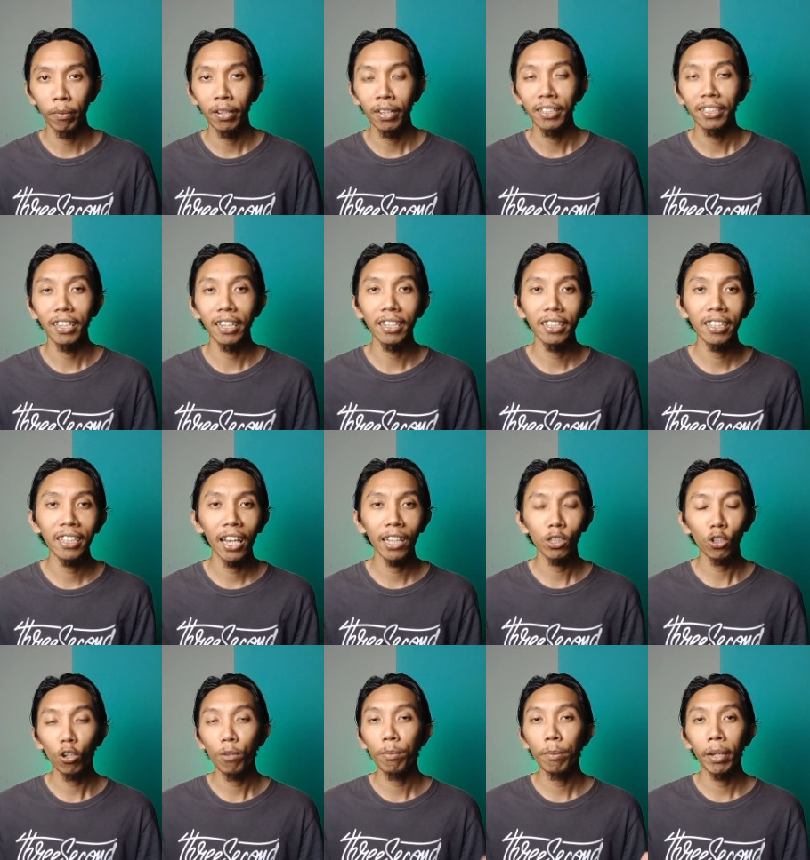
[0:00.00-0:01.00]
jadi ya
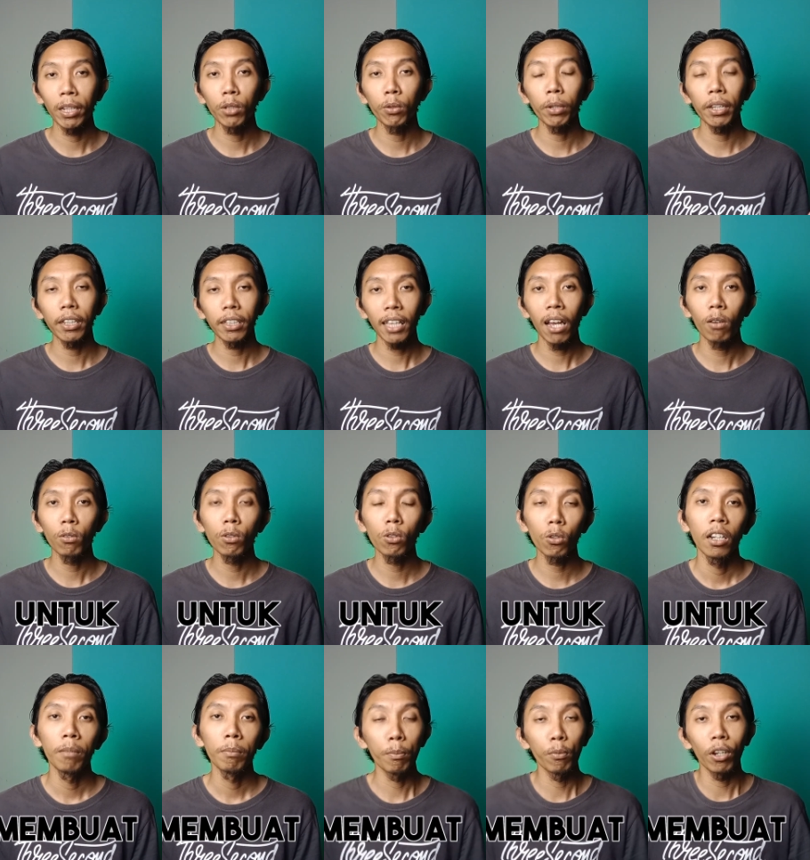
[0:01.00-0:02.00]
cukup membantu kita untuk
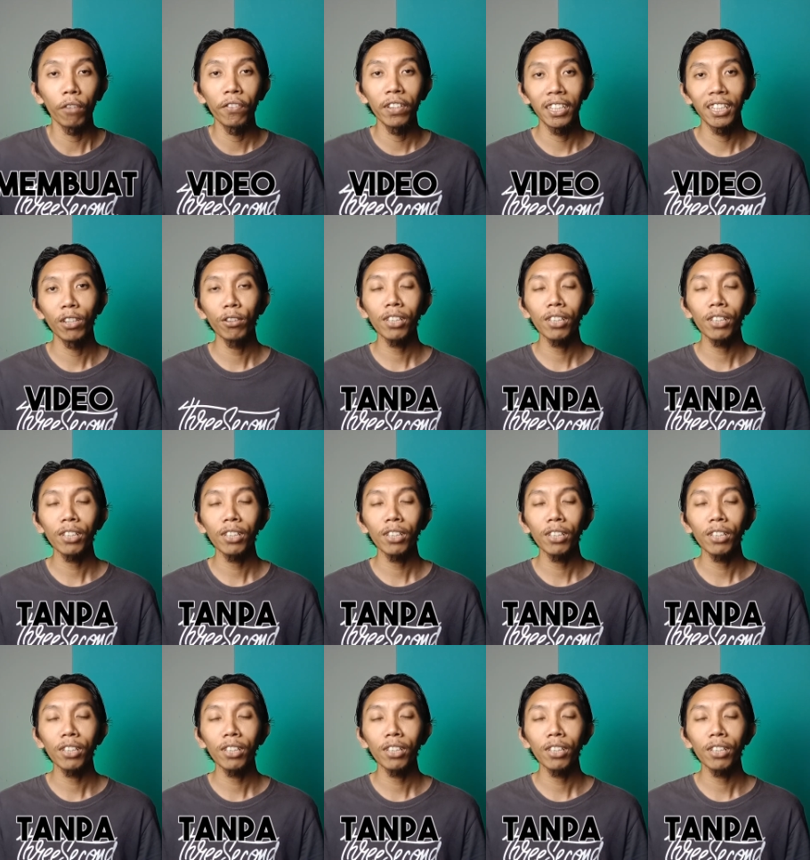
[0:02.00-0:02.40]
membuat video